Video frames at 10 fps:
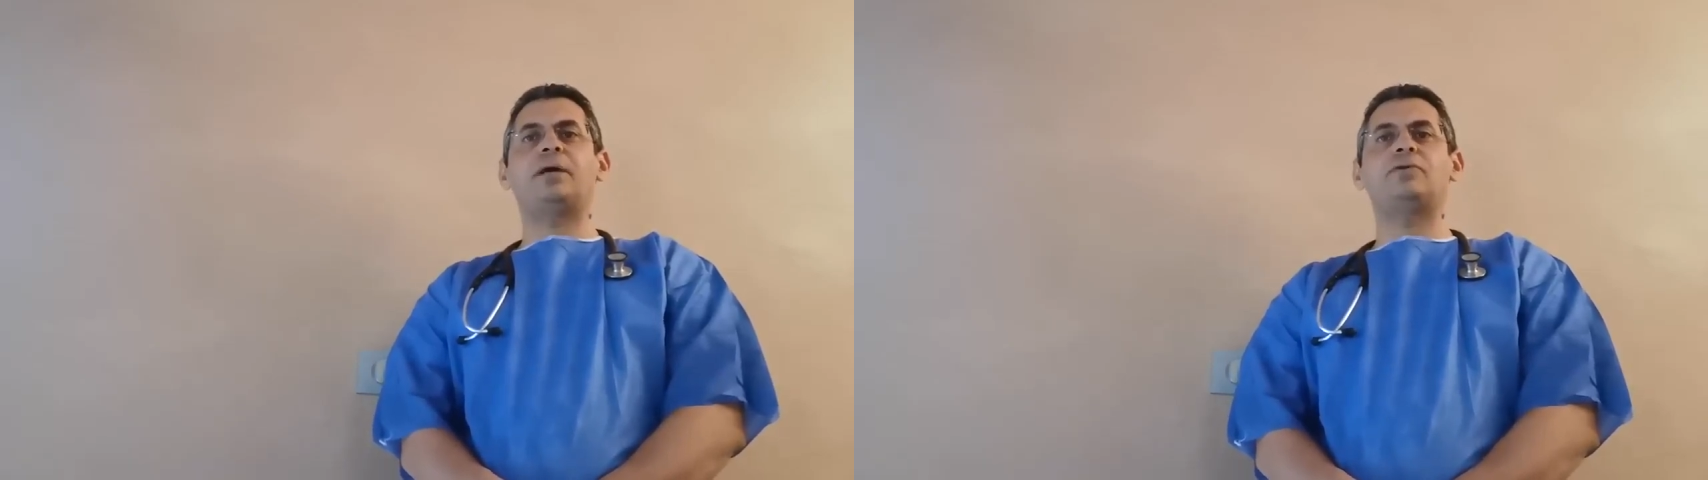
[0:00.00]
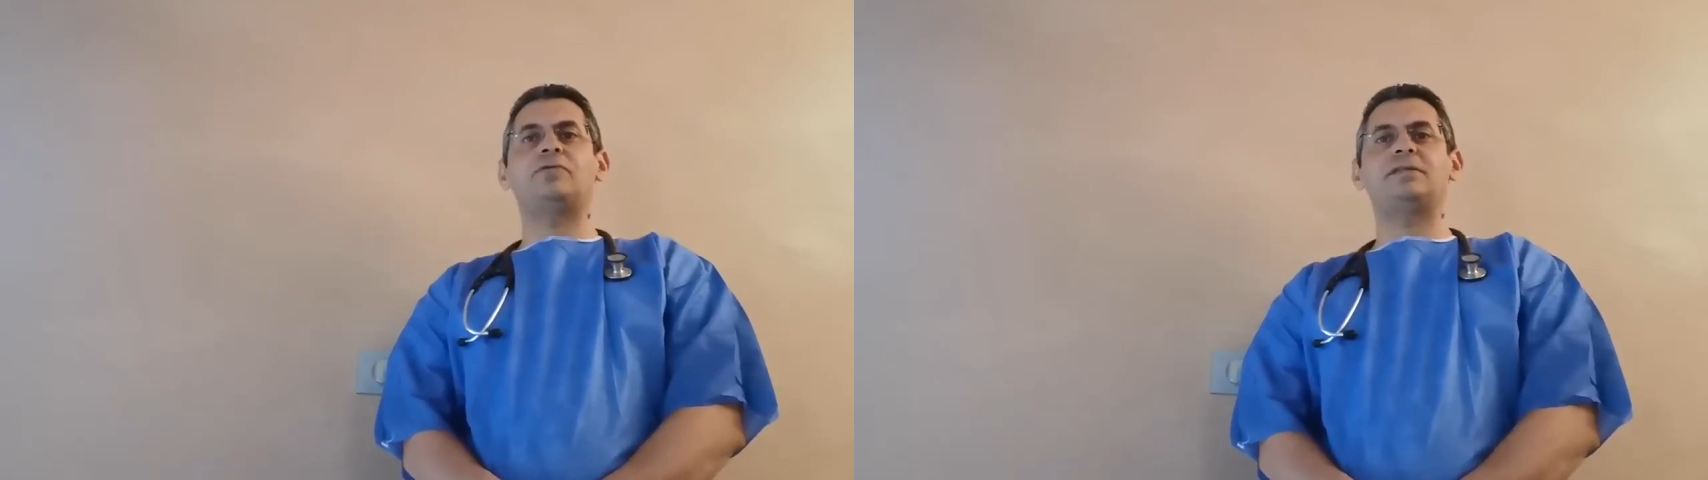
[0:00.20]

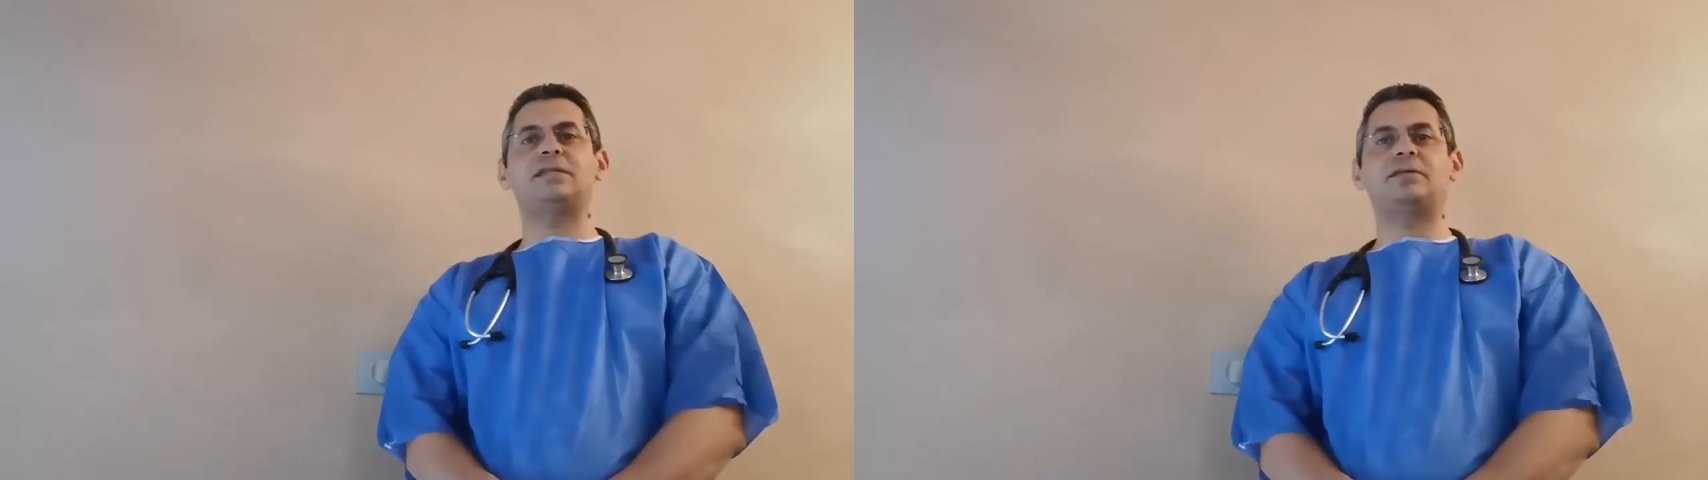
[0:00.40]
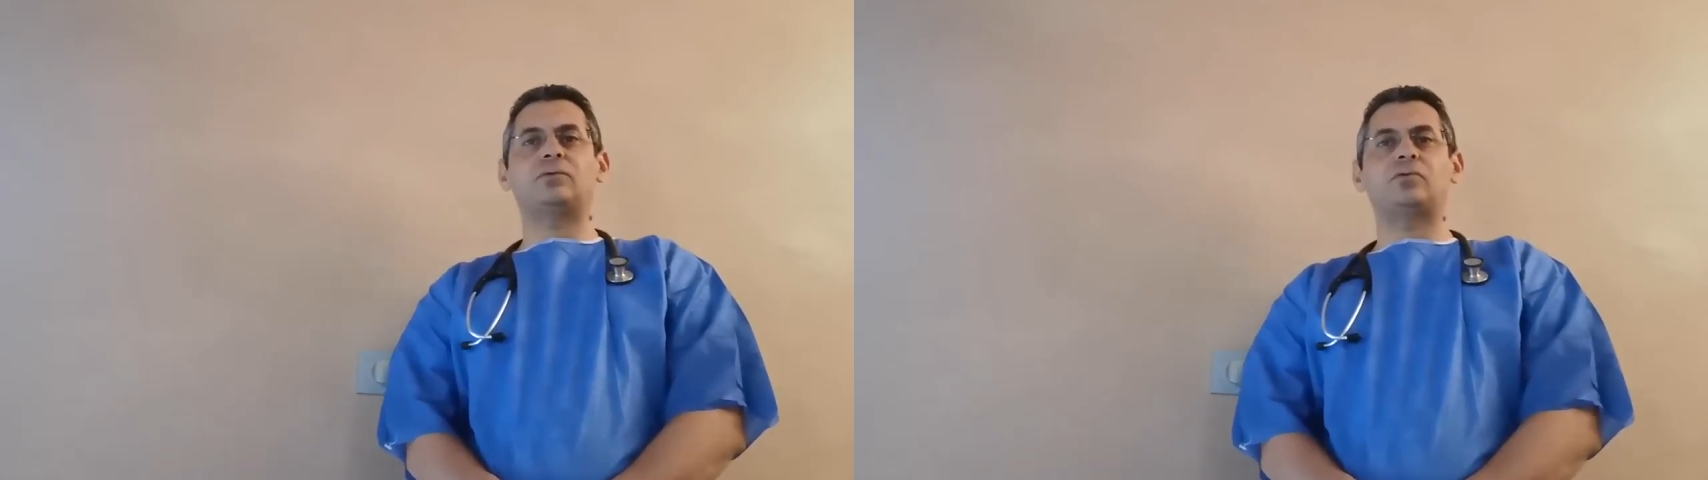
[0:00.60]
Et pas de
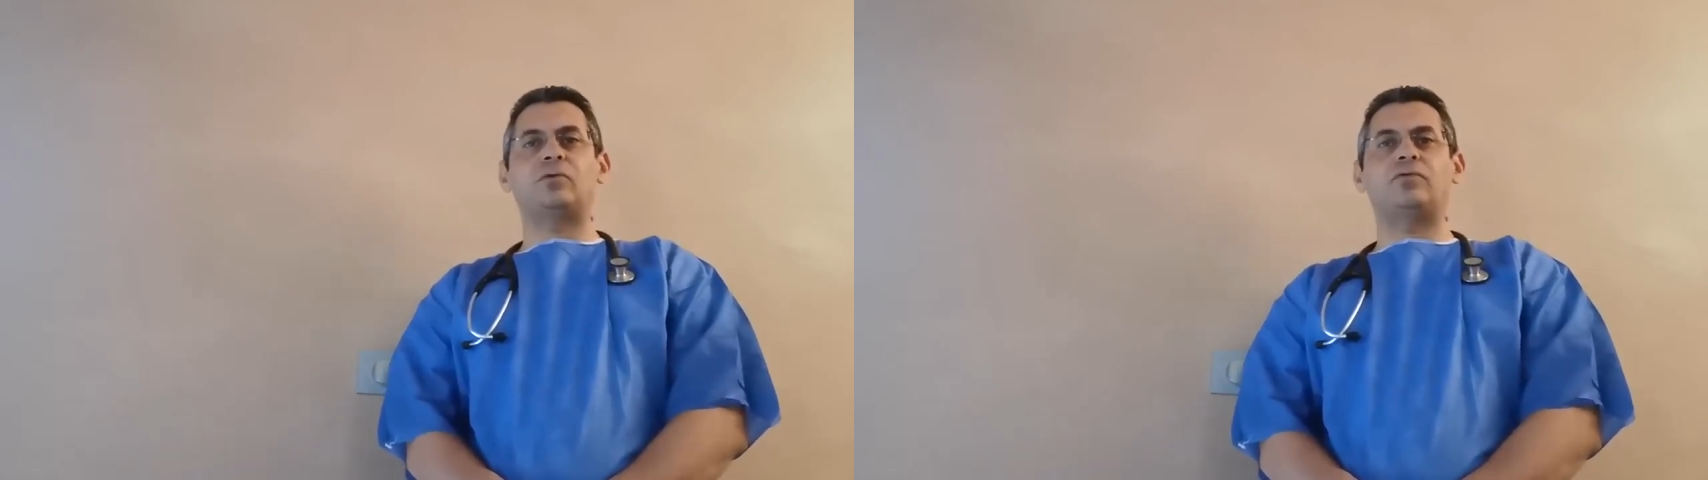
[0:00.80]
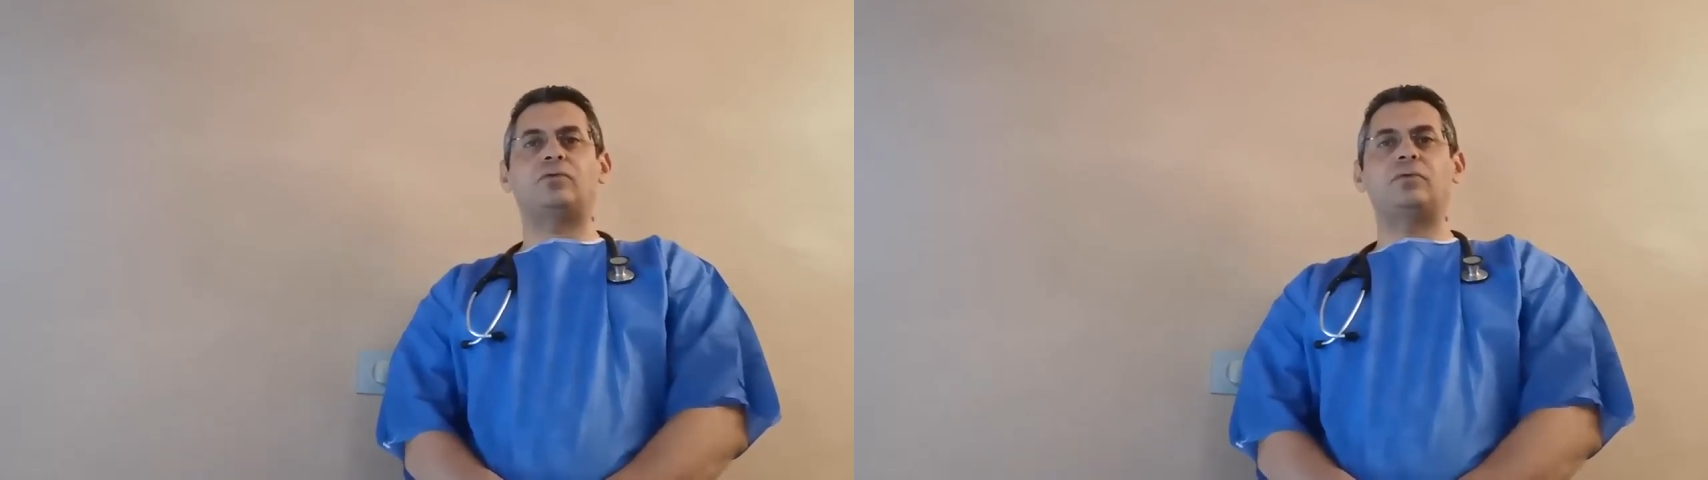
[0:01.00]
visite
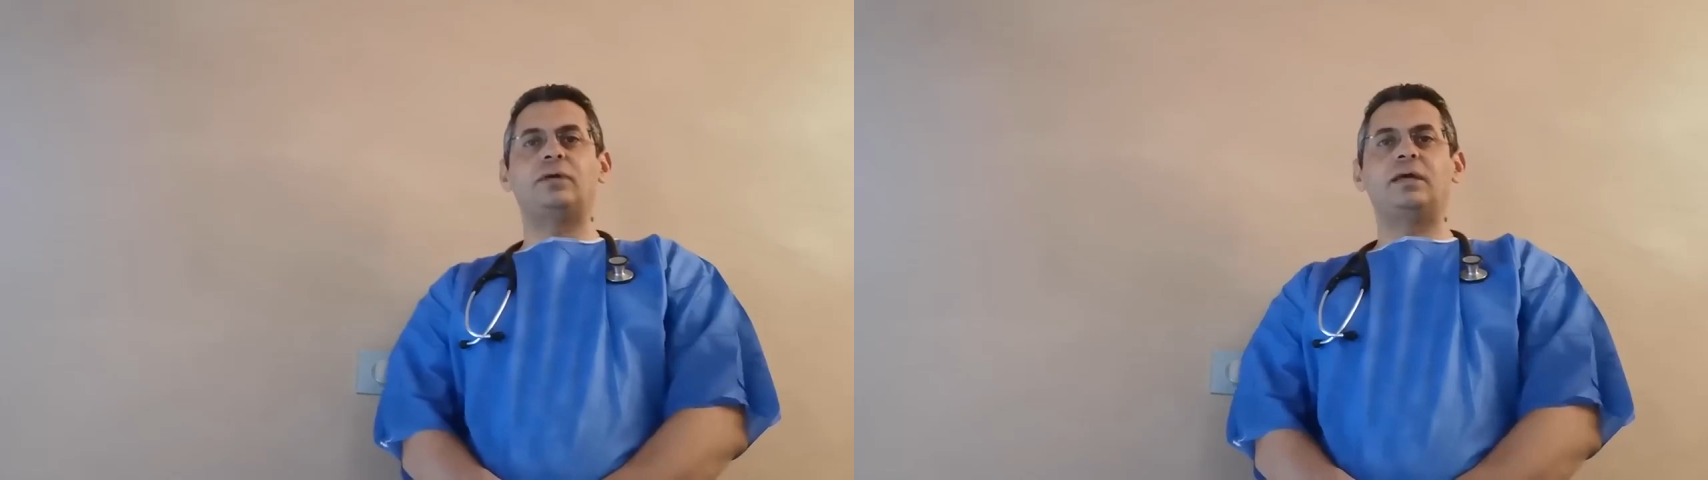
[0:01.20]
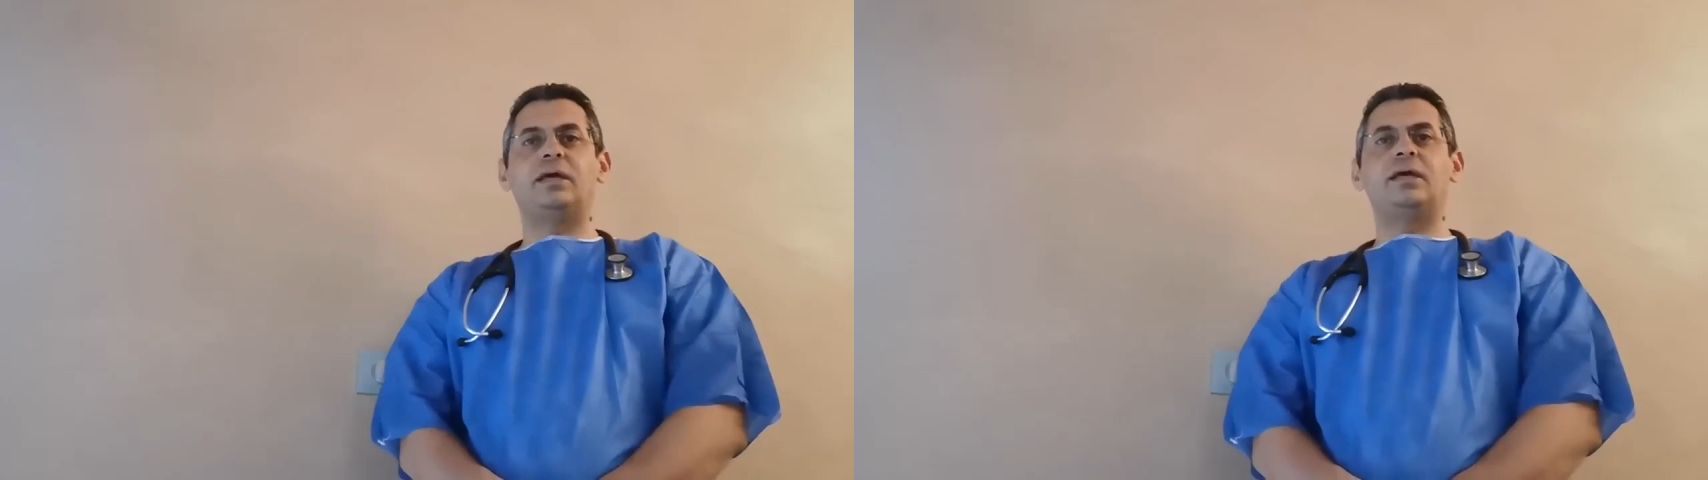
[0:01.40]
entre
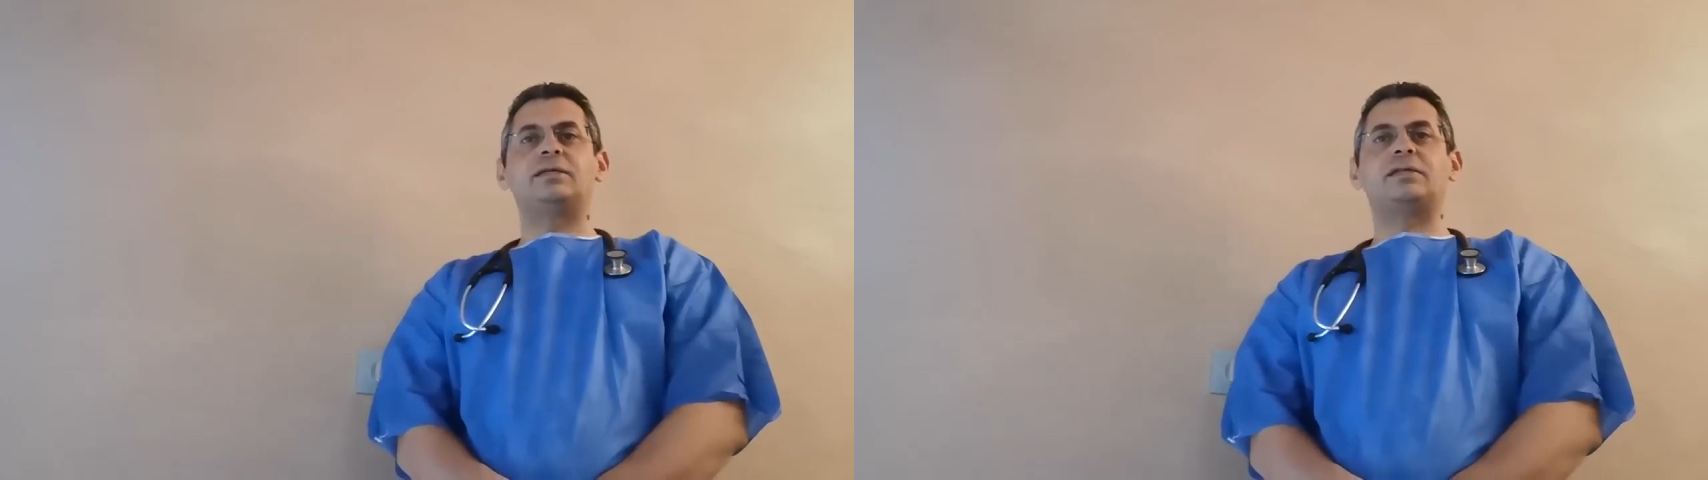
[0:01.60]
vous.